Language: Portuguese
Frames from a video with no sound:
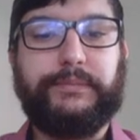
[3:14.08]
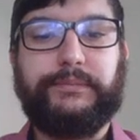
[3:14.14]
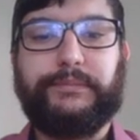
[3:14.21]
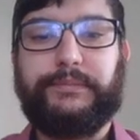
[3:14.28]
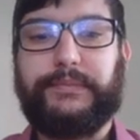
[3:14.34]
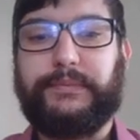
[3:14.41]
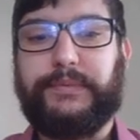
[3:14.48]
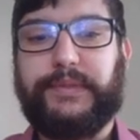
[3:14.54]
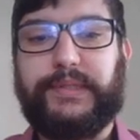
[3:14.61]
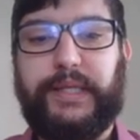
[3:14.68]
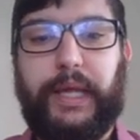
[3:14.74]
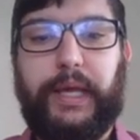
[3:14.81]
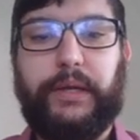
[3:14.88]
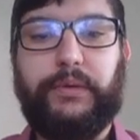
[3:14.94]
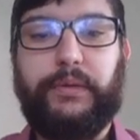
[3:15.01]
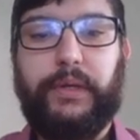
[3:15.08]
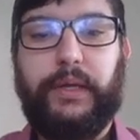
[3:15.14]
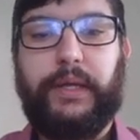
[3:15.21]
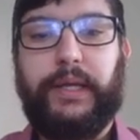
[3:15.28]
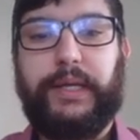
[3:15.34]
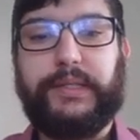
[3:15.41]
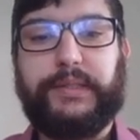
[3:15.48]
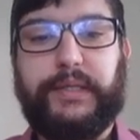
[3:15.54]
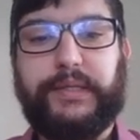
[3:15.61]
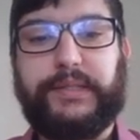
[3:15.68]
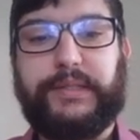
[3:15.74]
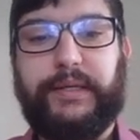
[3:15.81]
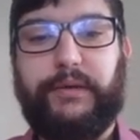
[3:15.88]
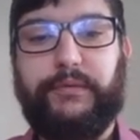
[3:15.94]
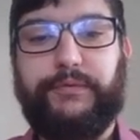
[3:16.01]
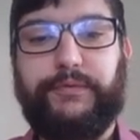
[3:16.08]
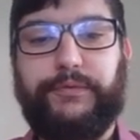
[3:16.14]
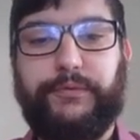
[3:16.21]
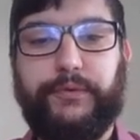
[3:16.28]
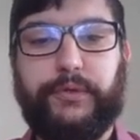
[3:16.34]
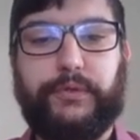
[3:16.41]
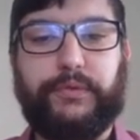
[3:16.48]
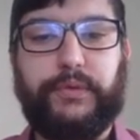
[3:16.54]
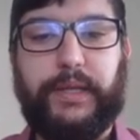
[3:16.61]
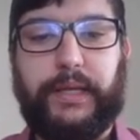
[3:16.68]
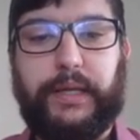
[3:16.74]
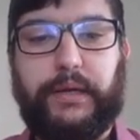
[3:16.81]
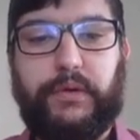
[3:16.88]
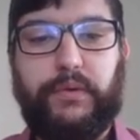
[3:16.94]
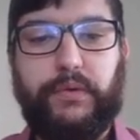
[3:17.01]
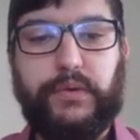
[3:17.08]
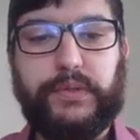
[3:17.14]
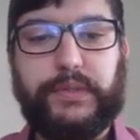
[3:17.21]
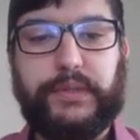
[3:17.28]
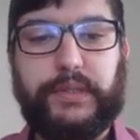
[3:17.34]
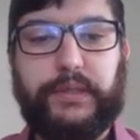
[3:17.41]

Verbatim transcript: hum, zero, restrição furto nada consta,